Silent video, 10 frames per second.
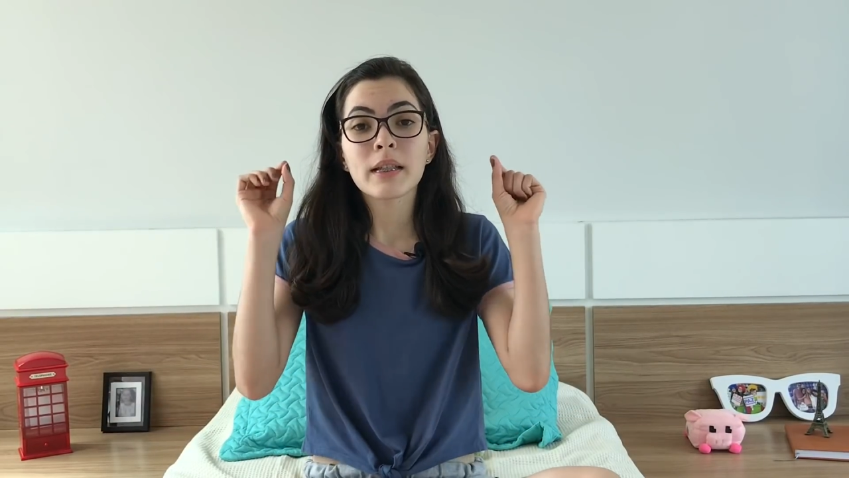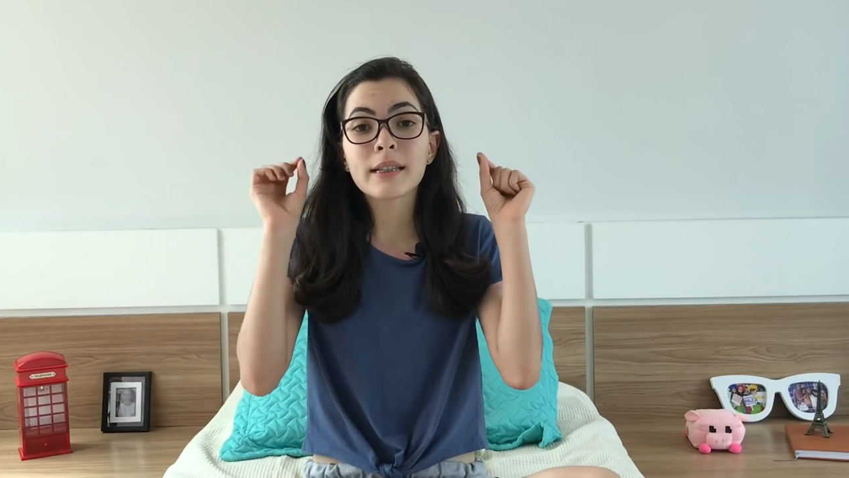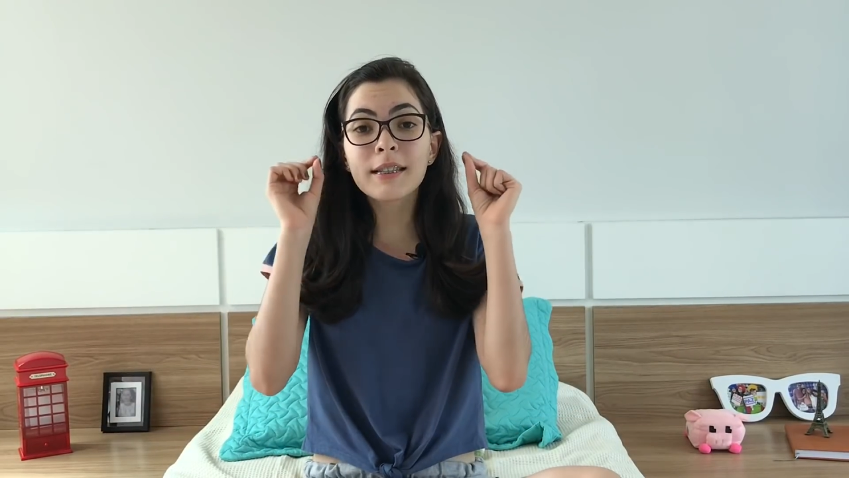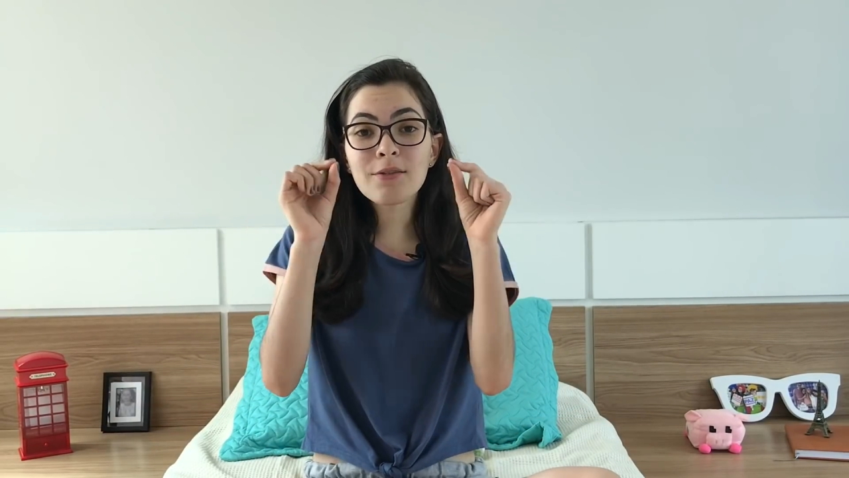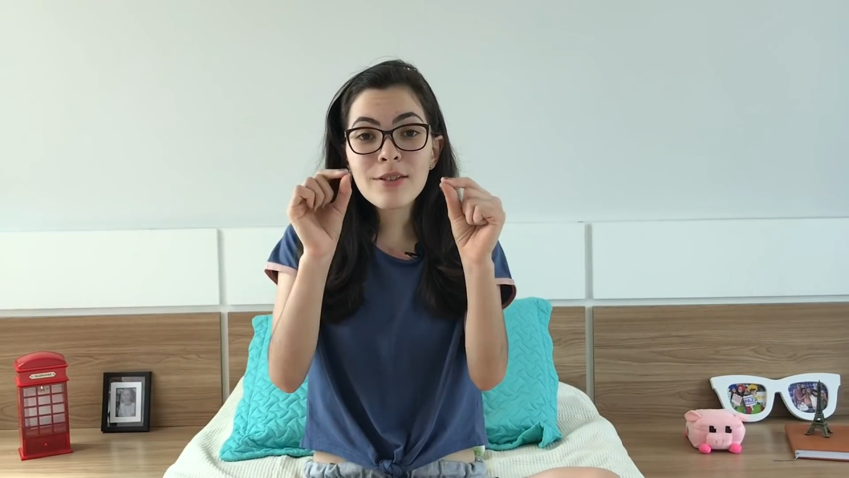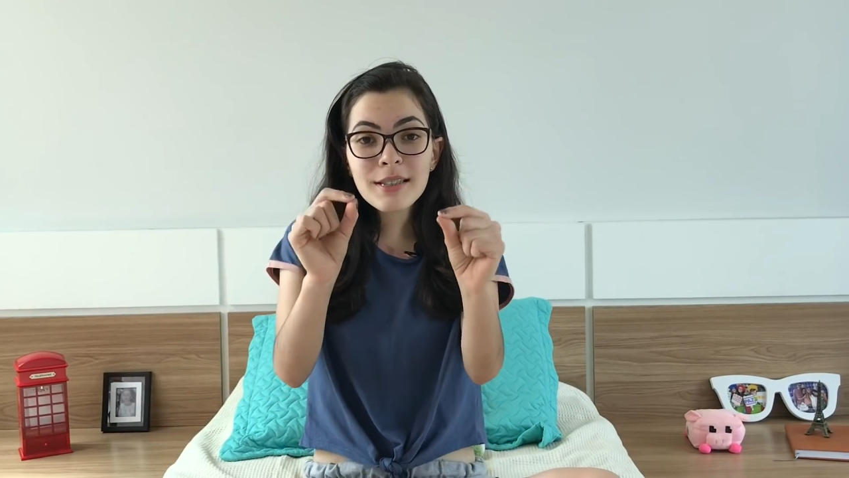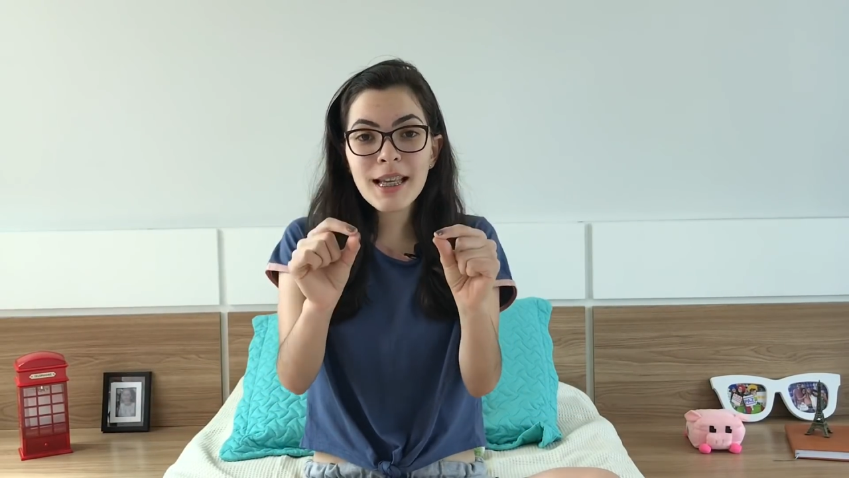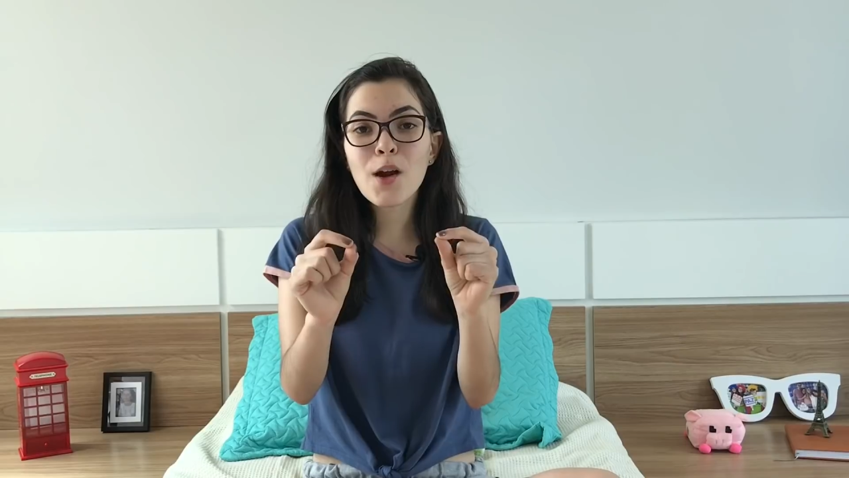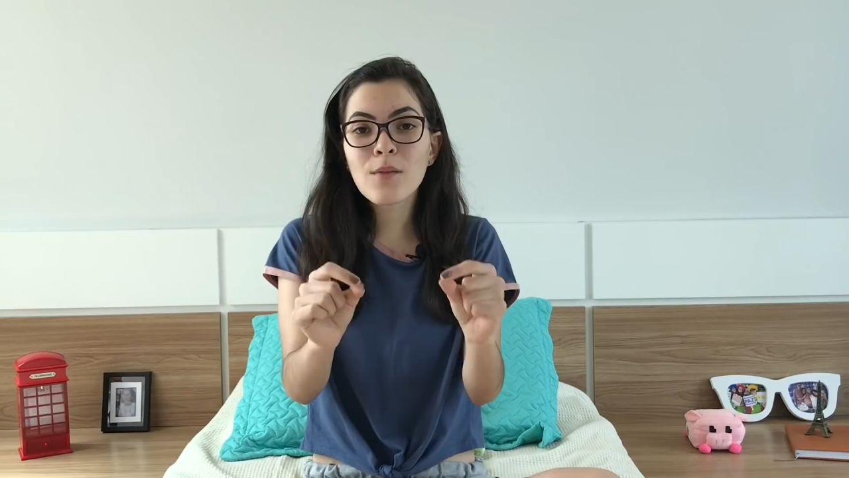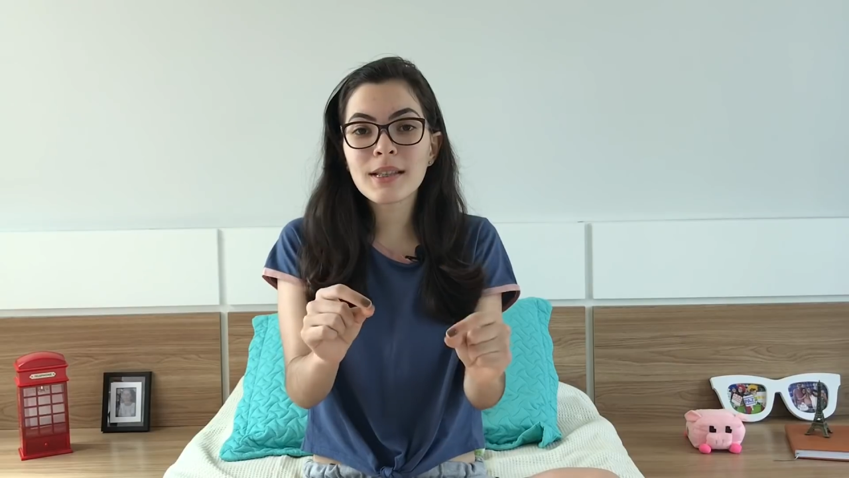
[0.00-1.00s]
se
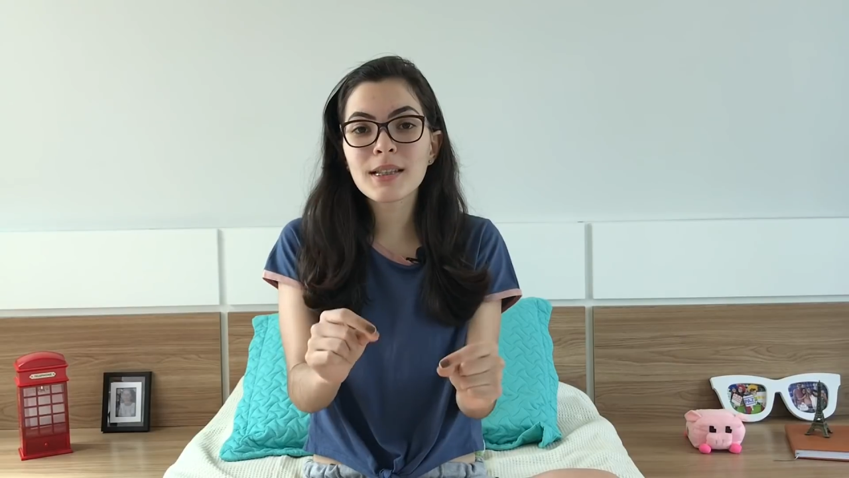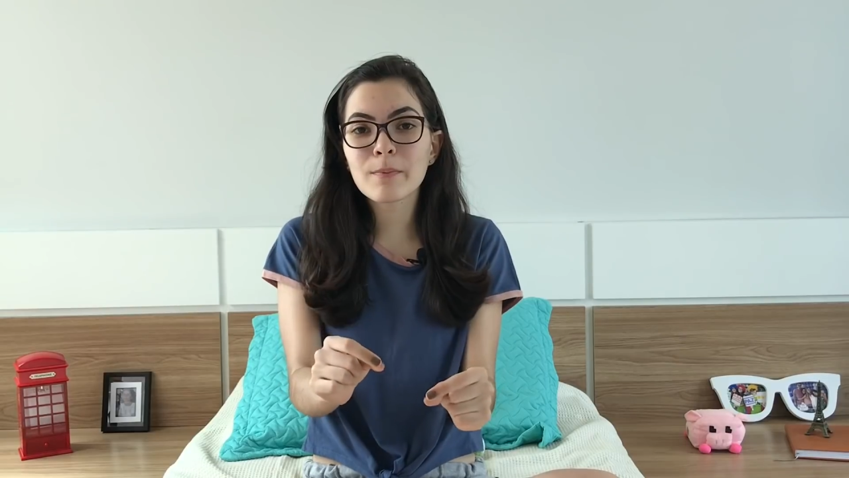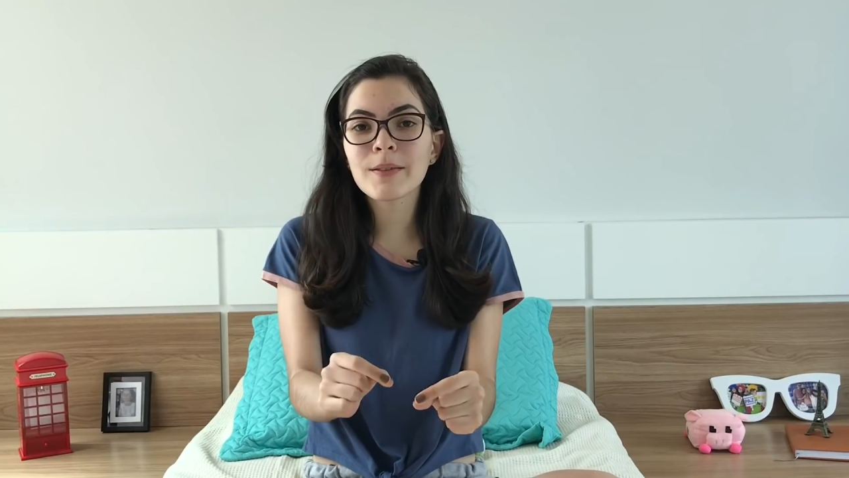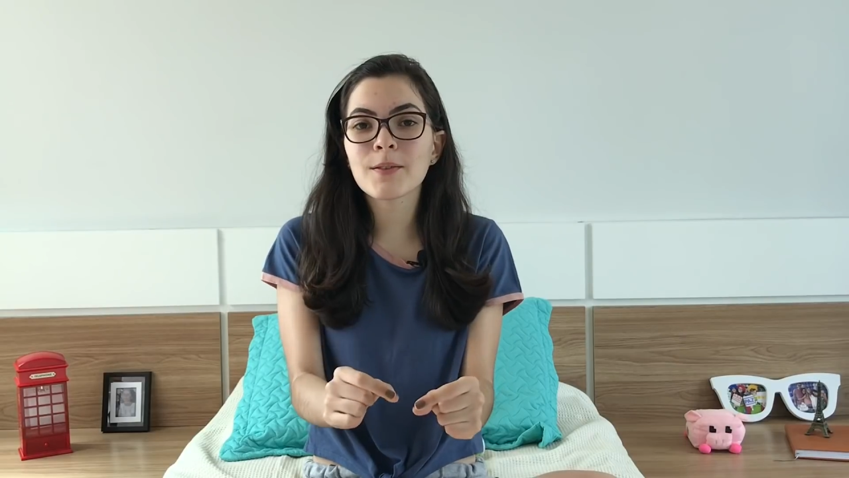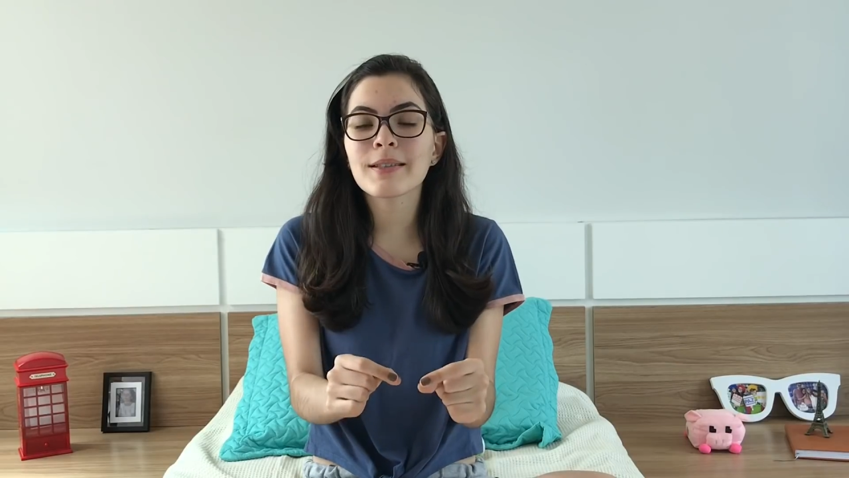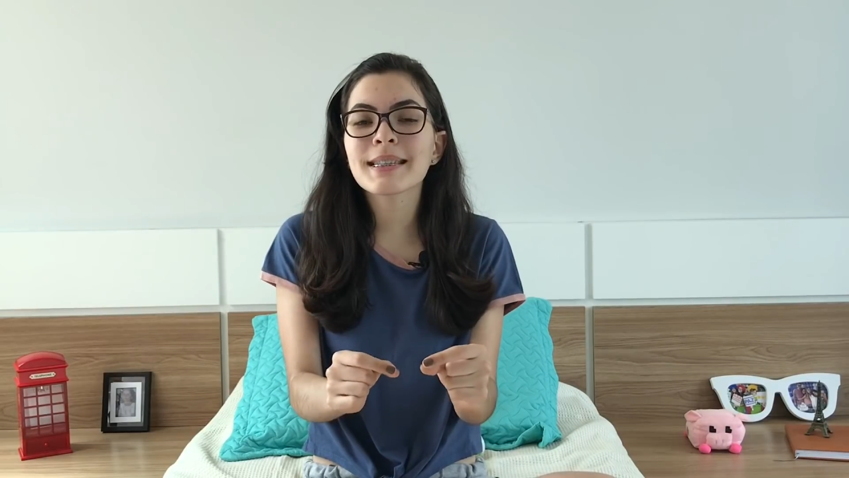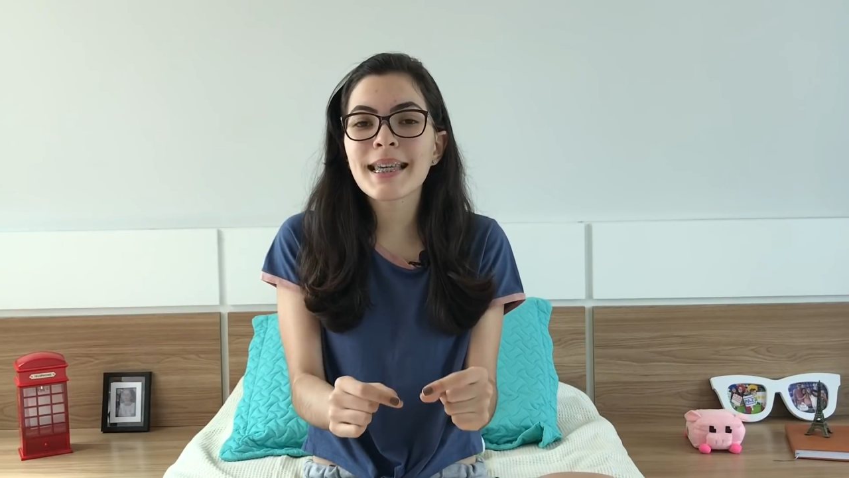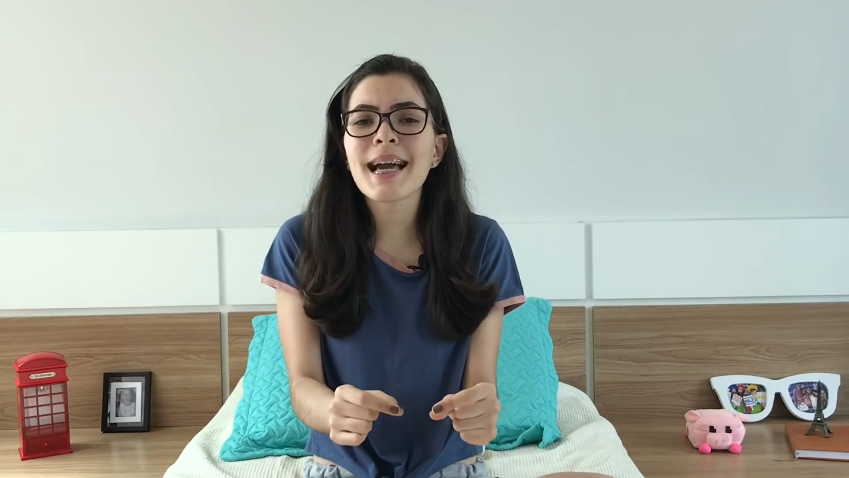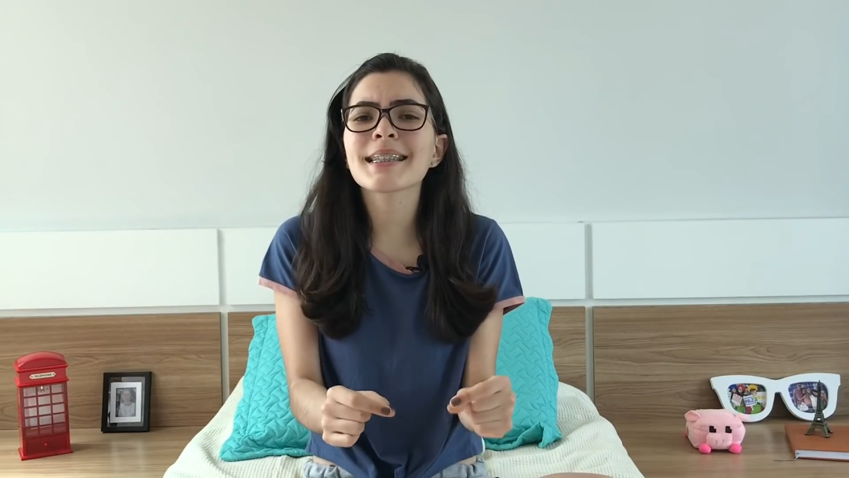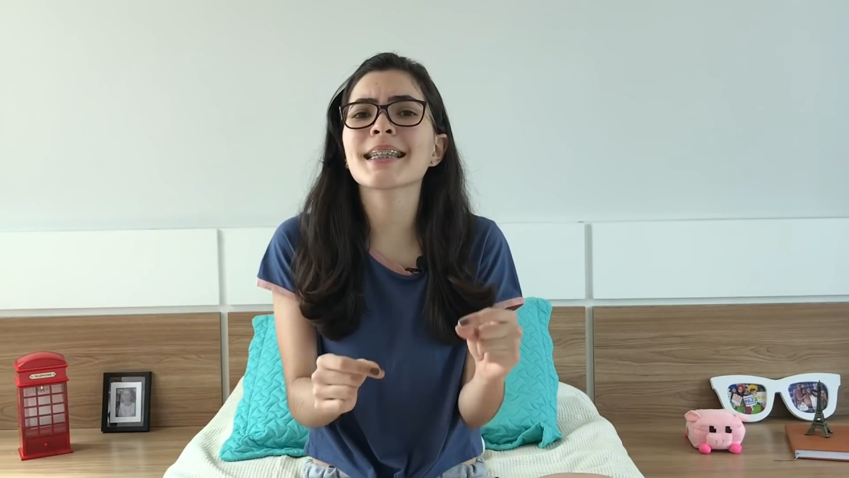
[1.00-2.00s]
você é uma das pessoas
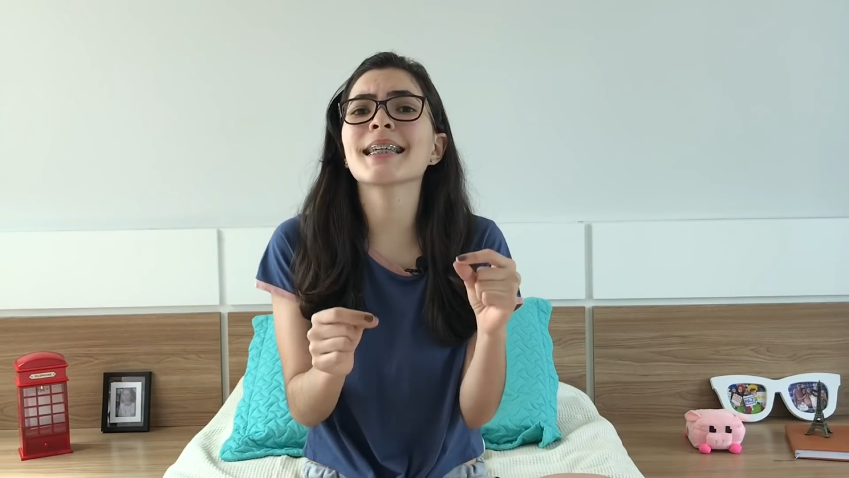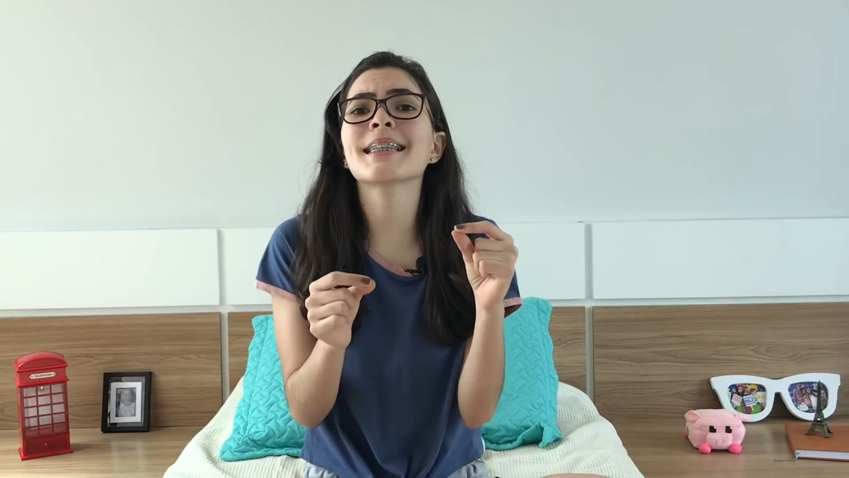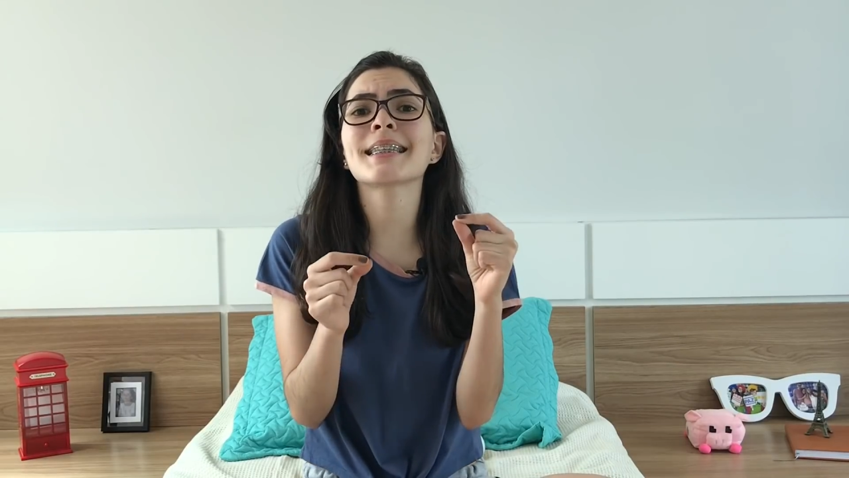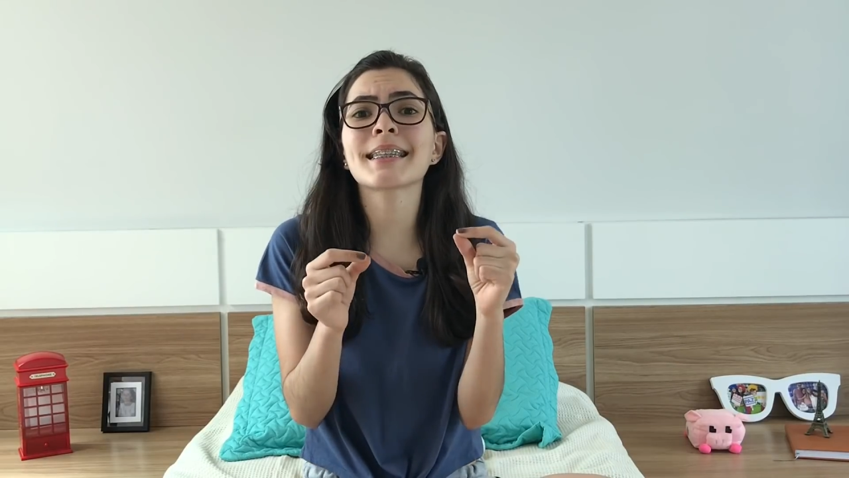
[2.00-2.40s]
que acha que